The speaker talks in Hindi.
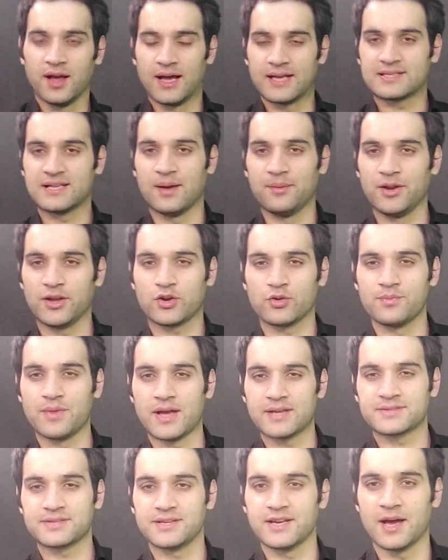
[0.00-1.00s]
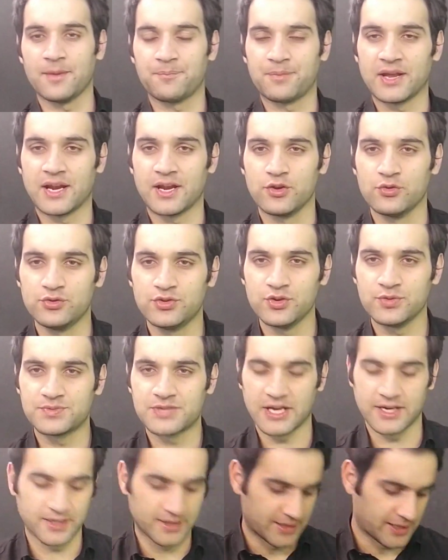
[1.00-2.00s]
असलम नाजरीन आप मेरा यूट्यूब
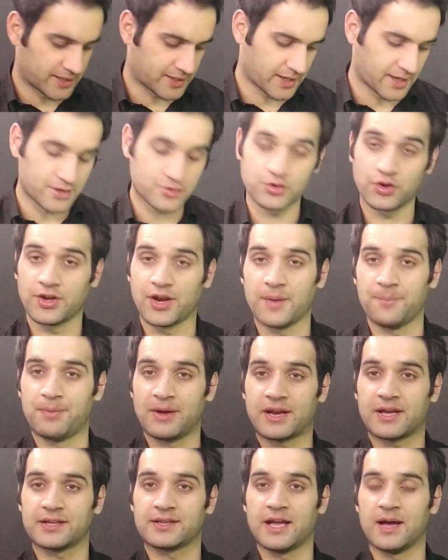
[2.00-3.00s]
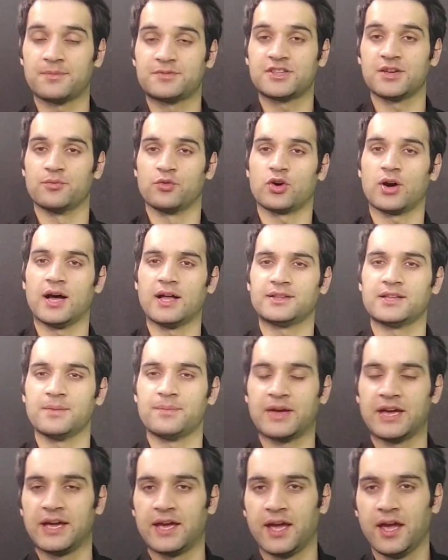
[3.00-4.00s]
चैनल देख रहे हैं सोहराब बरकत आपसे मुखातिब
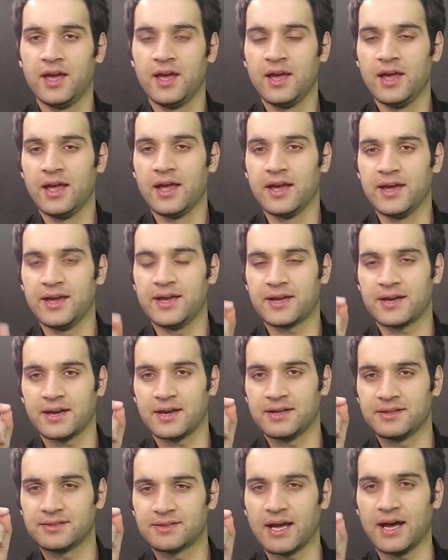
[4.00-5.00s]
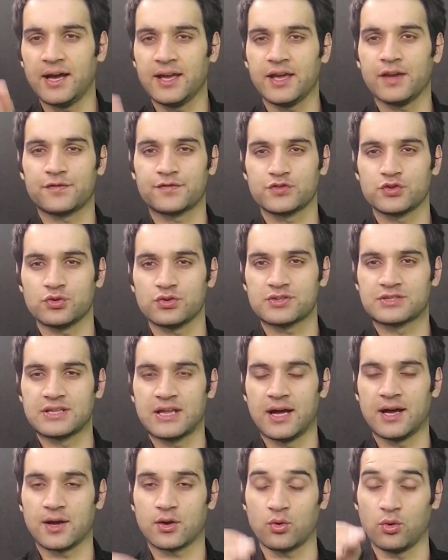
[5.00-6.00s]
है एक इंतहाई
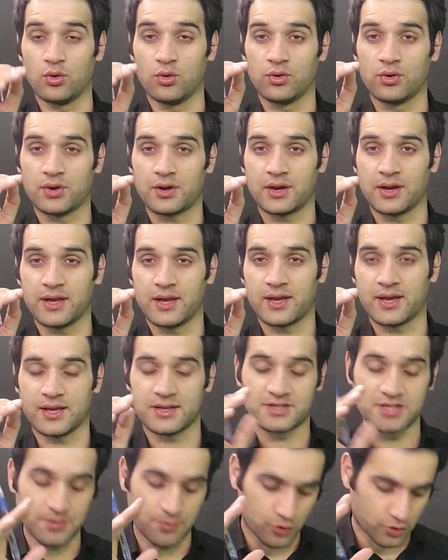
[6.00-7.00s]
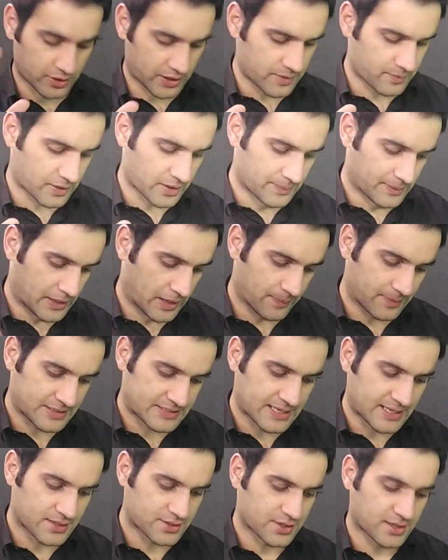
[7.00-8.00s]
अफसोसनाक और एक अजीब गरीब खबर आपके
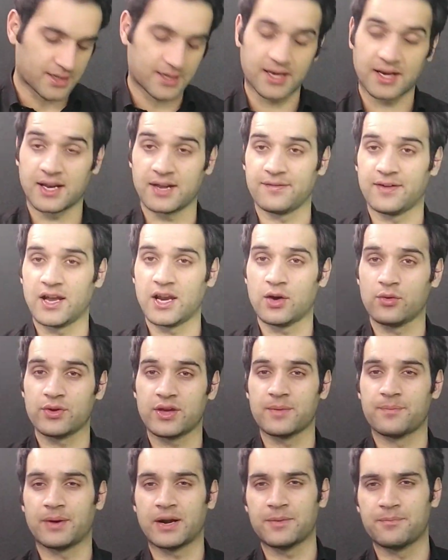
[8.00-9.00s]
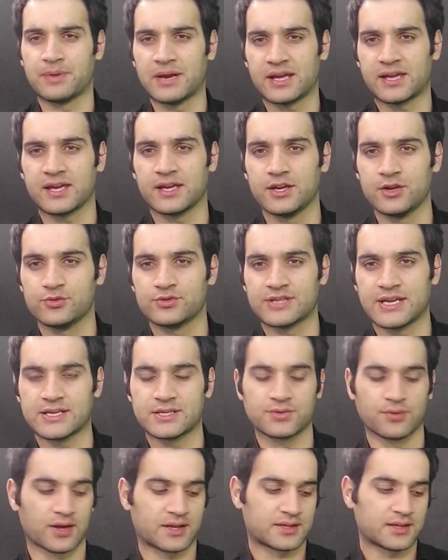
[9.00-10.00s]
साथ शेयर करने वाला हूं ये बड़ी ब्रेकिंग न्यूज़ है
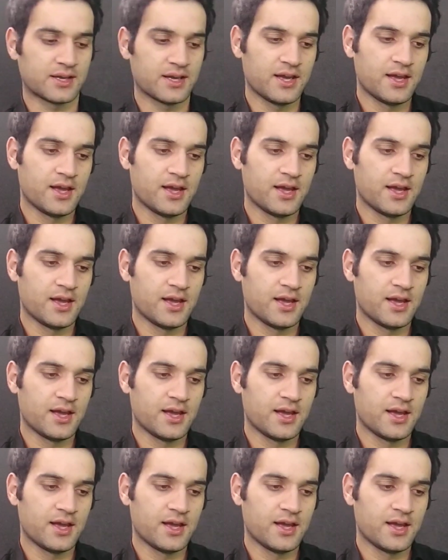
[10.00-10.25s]
इस वक्त